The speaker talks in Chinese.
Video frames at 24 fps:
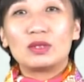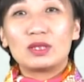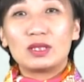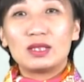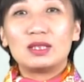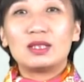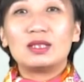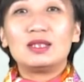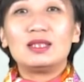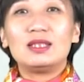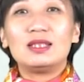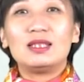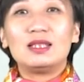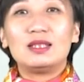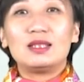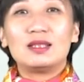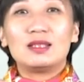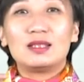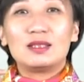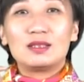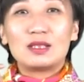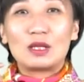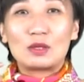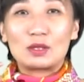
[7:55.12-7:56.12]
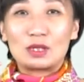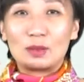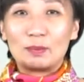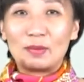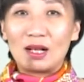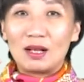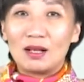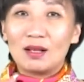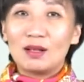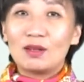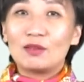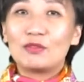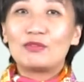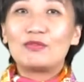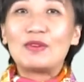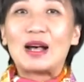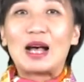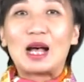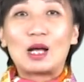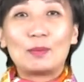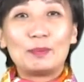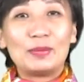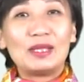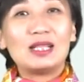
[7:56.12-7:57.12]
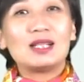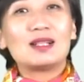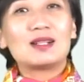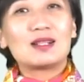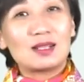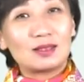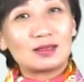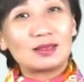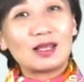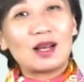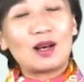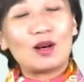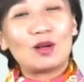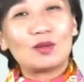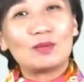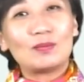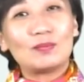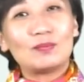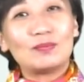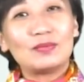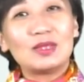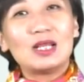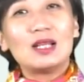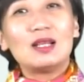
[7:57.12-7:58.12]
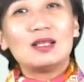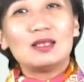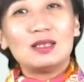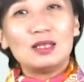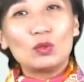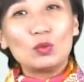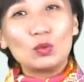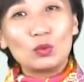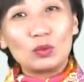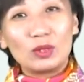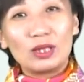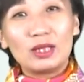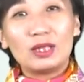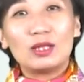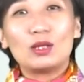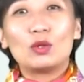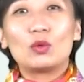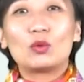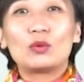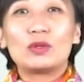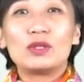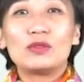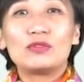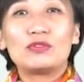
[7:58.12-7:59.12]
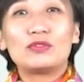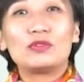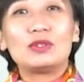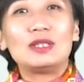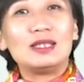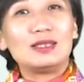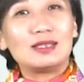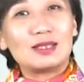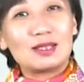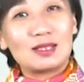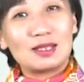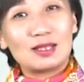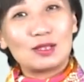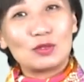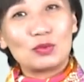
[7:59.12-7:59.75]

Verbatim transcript: 可以叫什么发兵征讨，以武力恢复礼的秩